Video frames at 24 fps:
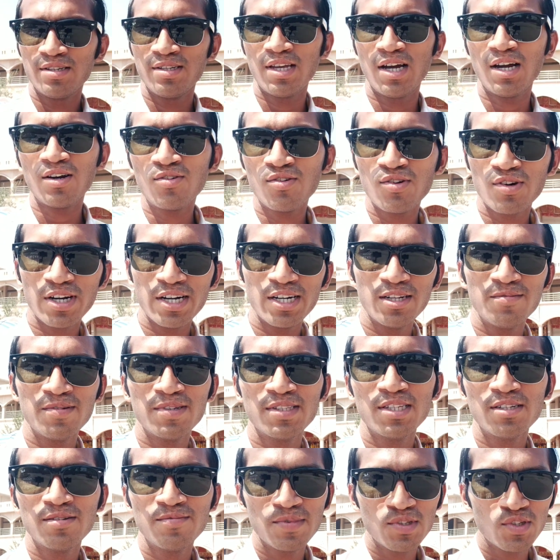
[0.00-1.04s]
यहाँ कोराड़ी
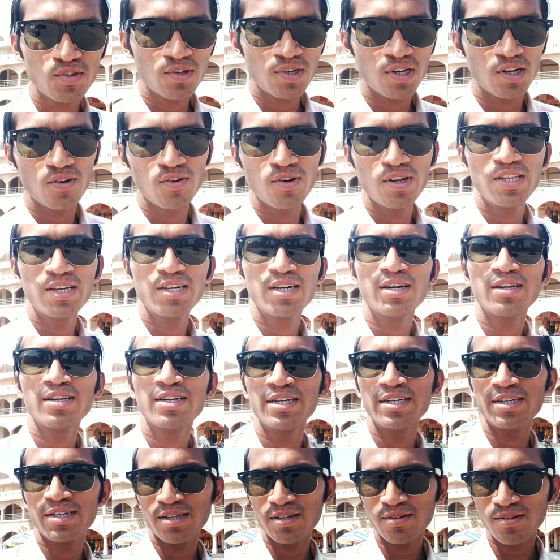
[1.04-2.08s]
मंदिर में जो रंगोली का
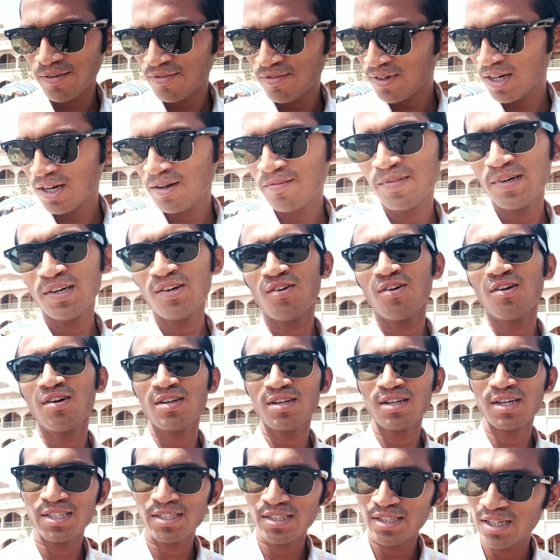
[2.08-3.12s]
रेट है काफ़ी कम है
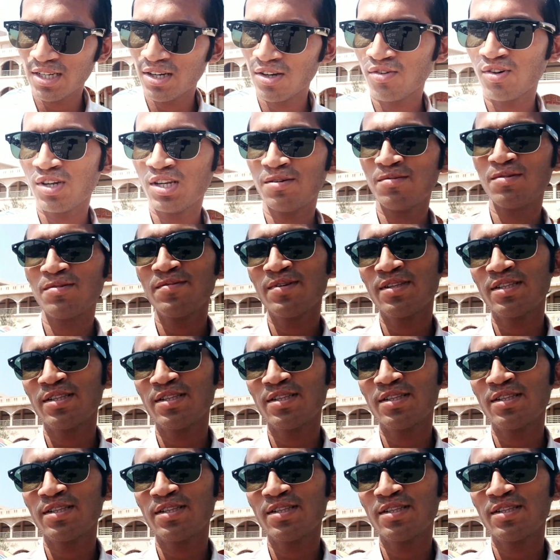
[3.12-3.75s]
और अच्छी रंगोली भी